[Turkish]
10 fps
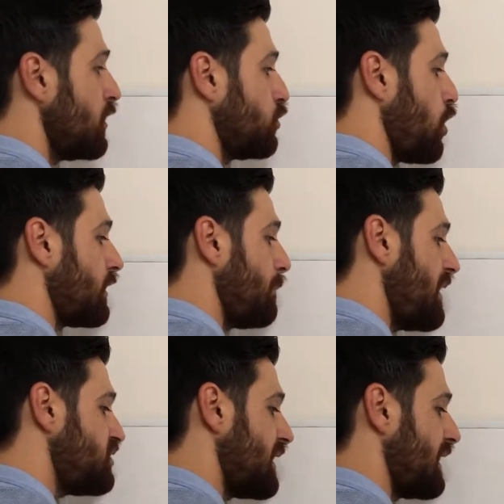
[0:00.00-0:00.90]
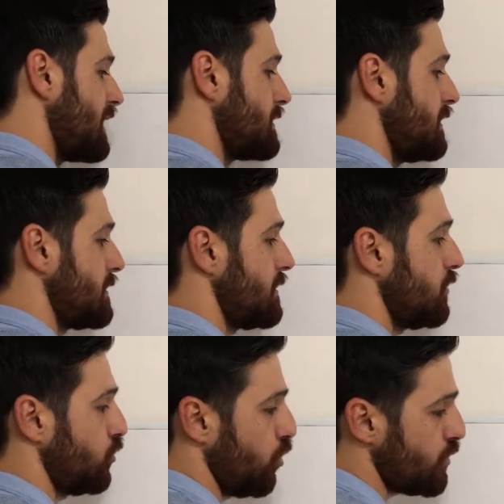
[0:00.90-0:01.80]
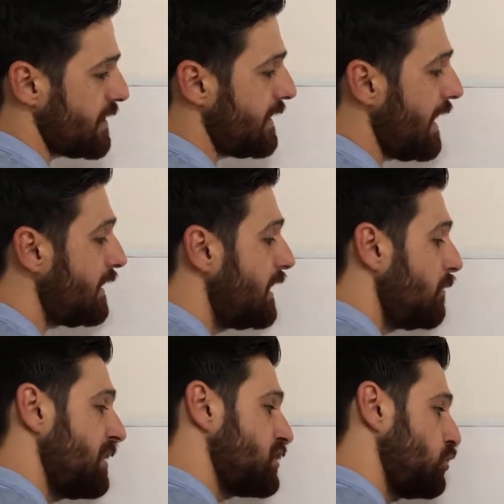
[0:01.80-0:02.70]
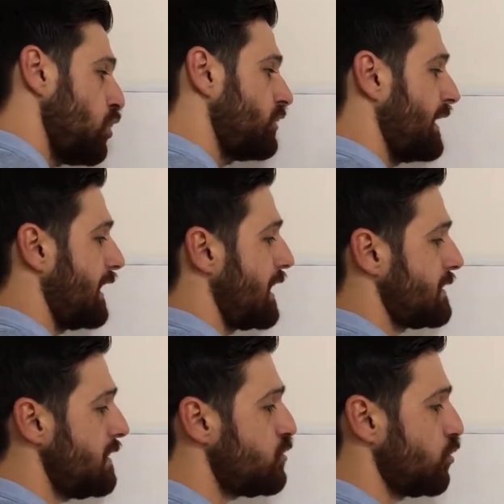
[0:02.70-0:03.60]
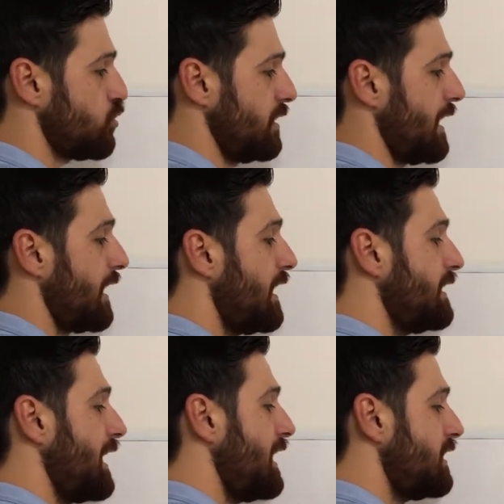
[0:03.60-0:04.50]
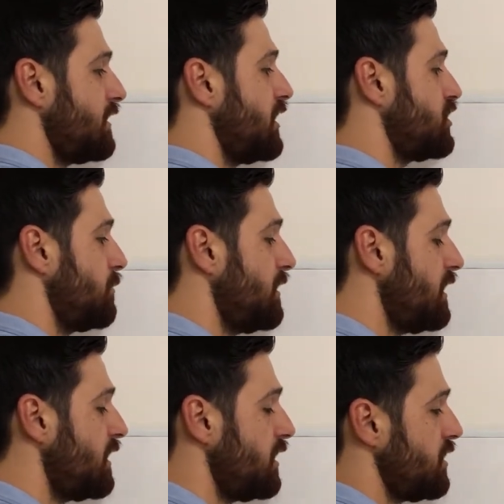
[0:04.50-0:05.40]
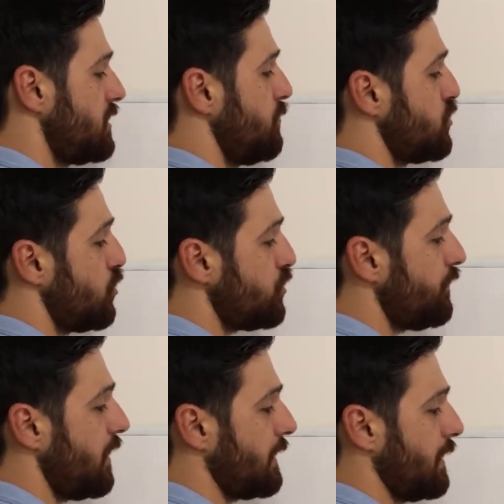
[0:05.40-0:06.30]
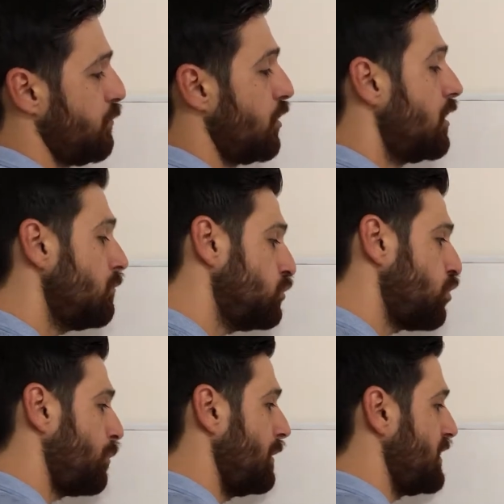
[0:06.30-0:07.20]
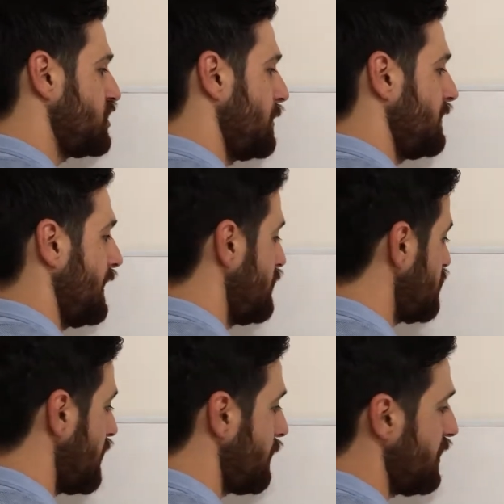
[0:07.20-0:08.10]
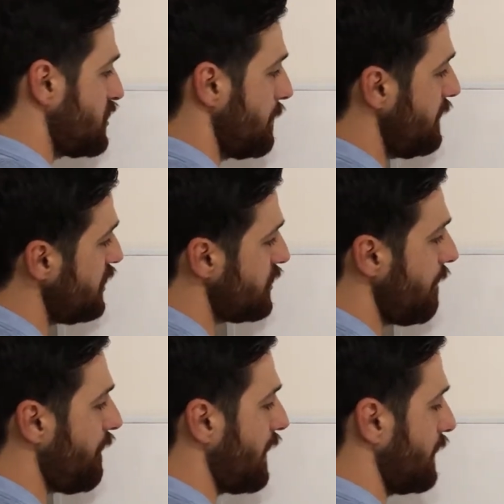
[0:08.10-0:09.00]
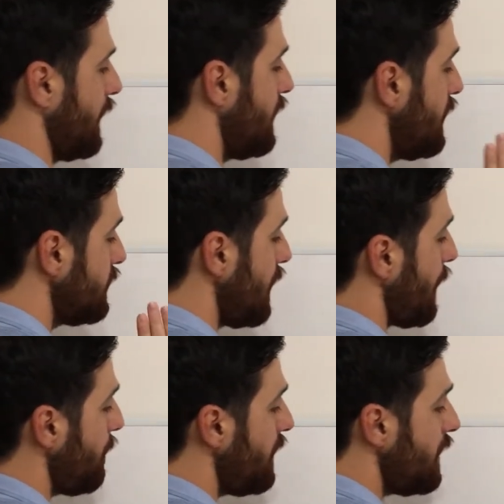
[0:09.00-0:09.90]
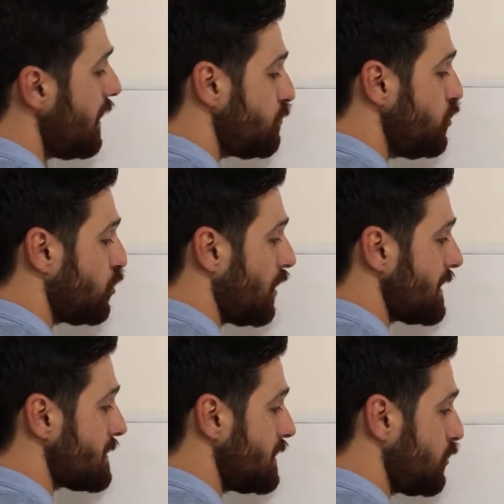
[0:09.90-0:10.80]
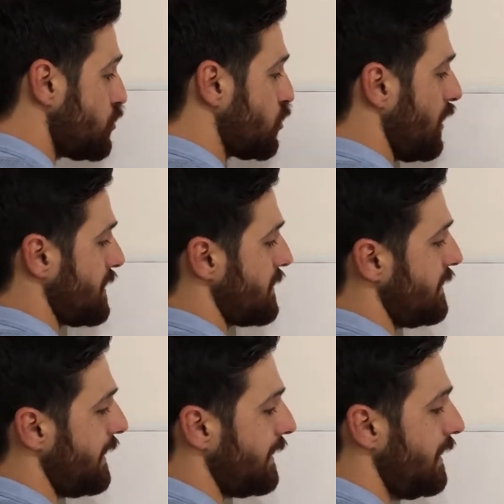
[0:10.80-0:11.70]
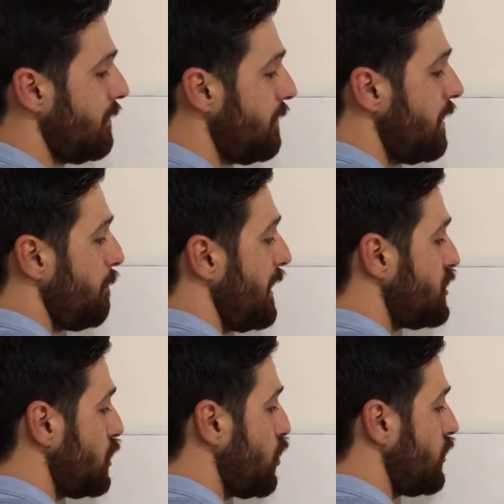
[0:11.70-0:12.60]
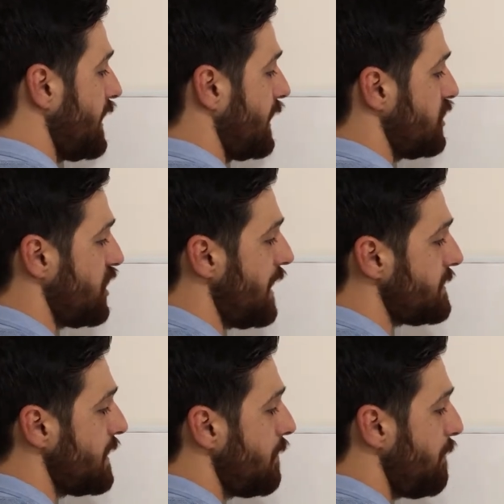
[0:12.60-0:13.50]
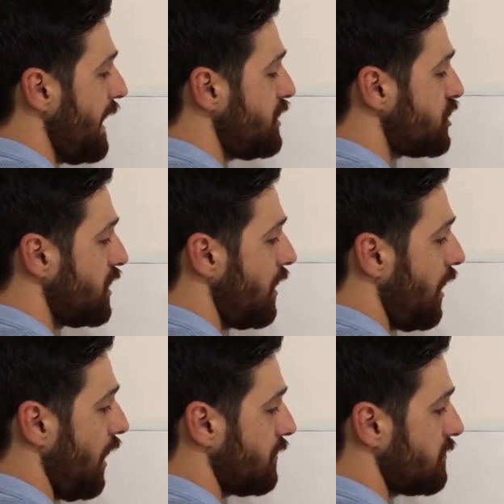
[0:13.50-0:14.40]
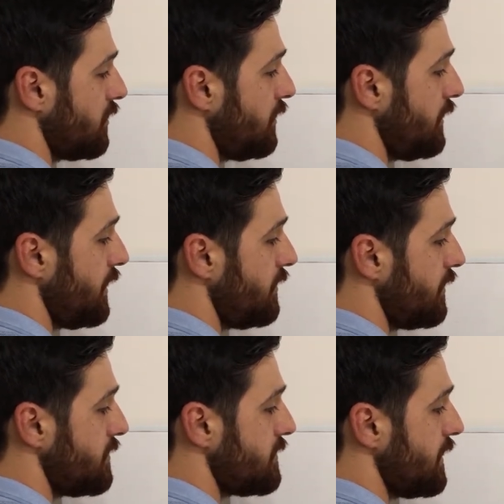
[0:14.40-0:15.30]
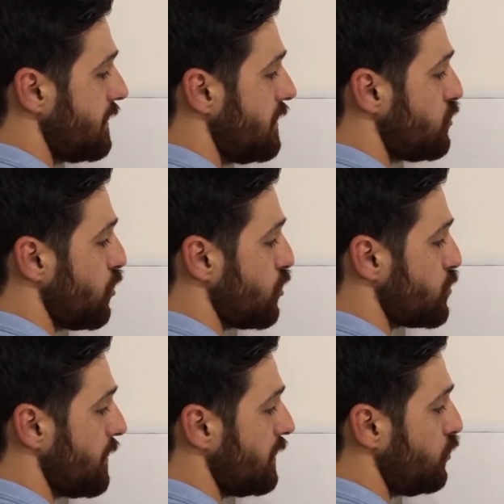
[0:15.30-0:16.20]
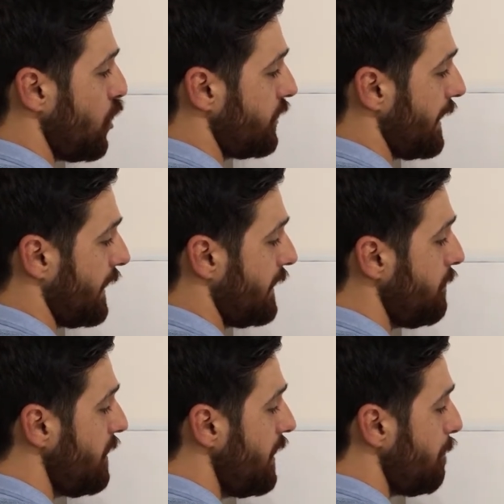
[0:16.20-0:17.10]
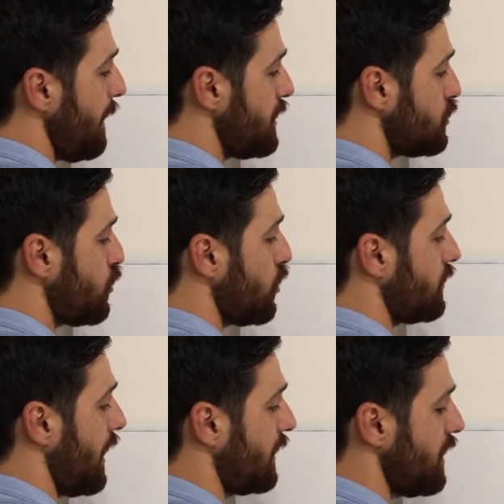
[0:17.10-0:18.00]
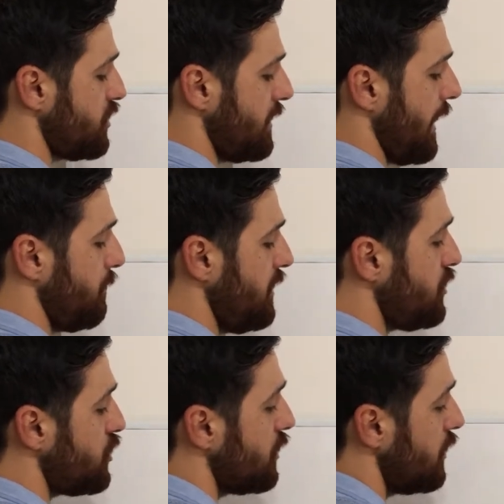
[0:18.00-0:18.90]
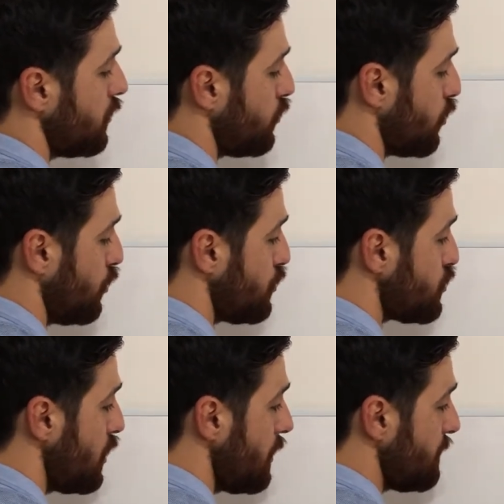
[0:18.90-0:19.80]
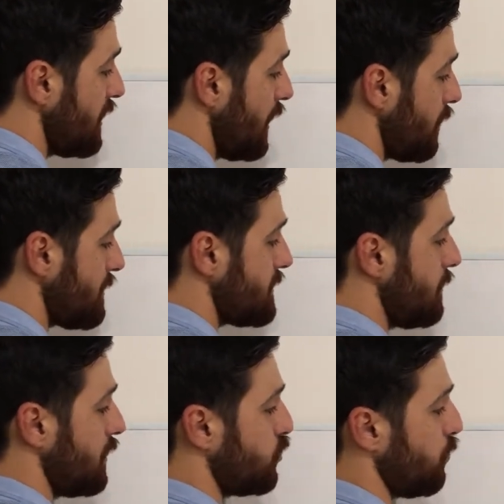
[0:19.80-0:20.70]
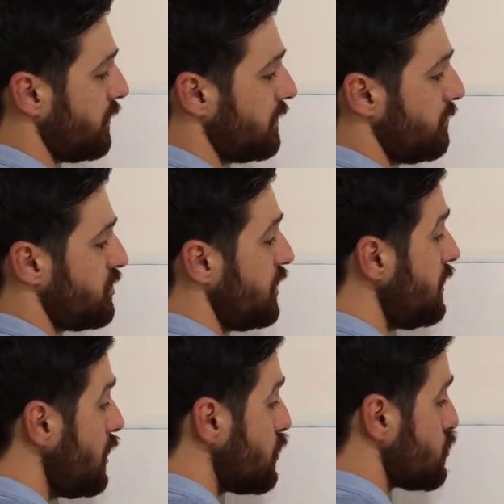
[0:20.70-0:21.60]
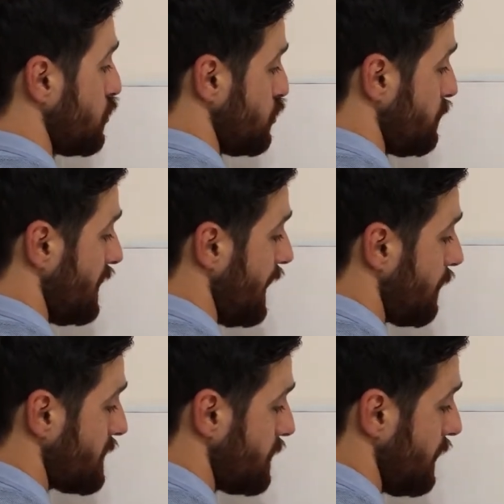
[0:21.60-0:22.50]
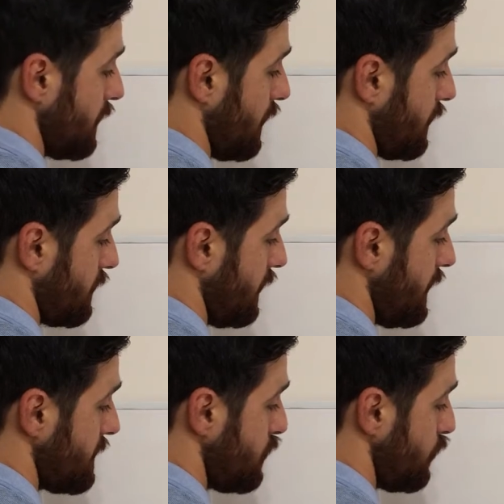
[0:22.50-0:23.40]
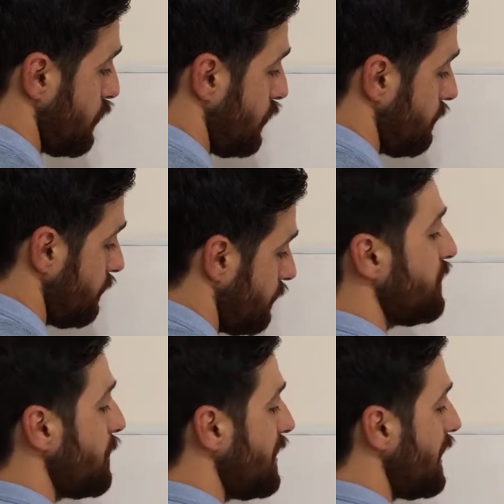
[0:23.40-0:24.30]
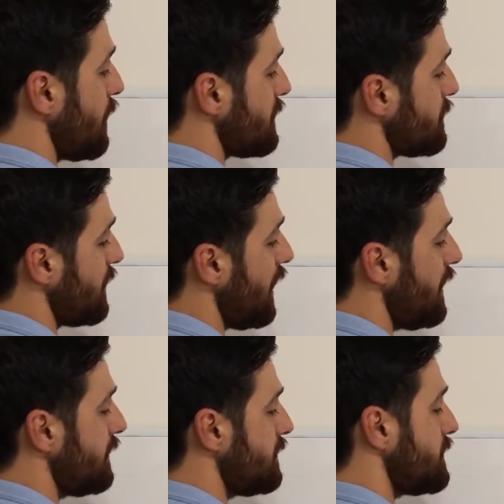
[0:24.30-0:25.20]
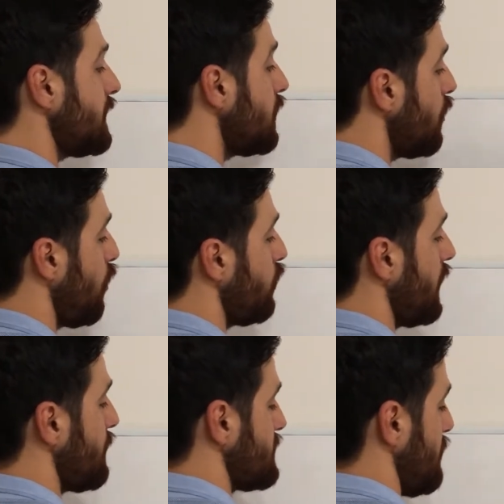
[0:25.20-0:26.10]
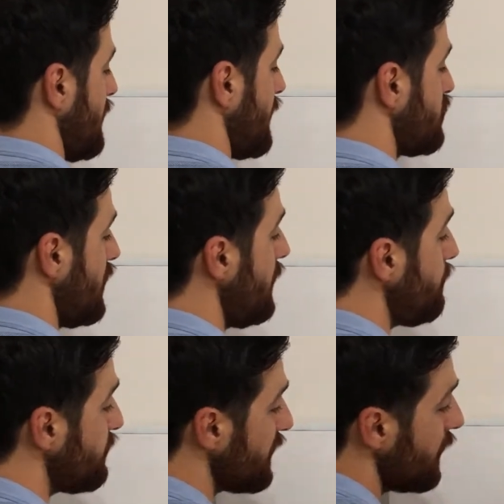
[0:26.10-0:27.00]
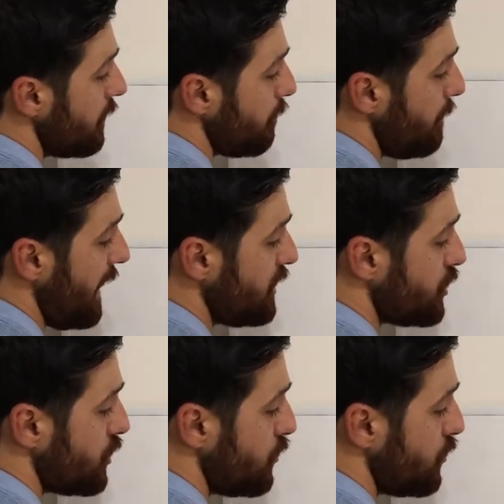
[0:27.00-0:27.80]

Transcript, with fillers: 4'e 5 eklerseniz 9 eder. 5'e 4 eklerseniz 9 eder. Yerleri değiştirme işlemin sonucu fark etmiyor. Bu toplama işleminde, çıkarma işleminde işlem farklı. Tamam. Büyük olan sayı küçük olan sayıyı ekleyelim. 5'e 4 ekleyeceğiz. 5, 6, 7, 8, 9. Bakın 4 ekledim. 5, 4 daha kaç edermiş? 9. Birler basamağını topladığım için sonucu birler basamağının altına yazıyorum. Birler basamağını hallettiysek onlar basamağına geçelim. 5,